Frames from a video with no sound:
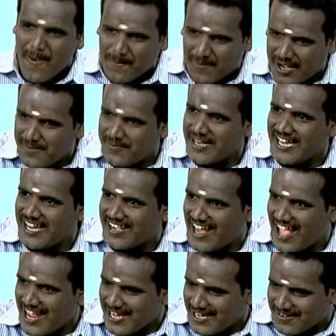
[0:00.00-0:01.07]
மறுபடியும் என்
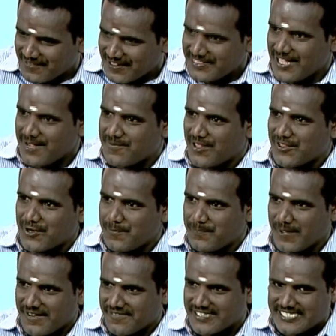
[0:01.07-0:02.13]
நாய்க்கு வந்தே மாதரன்
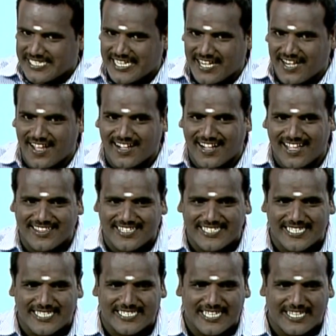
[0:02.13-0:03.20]
பேர் வச்சுருக்கேன்னா காந்தி
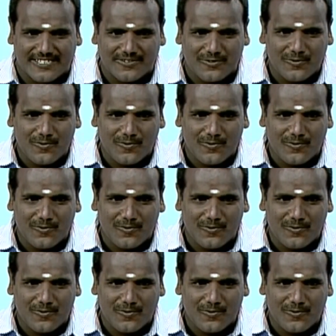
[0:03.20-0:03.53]
சிரித்தார்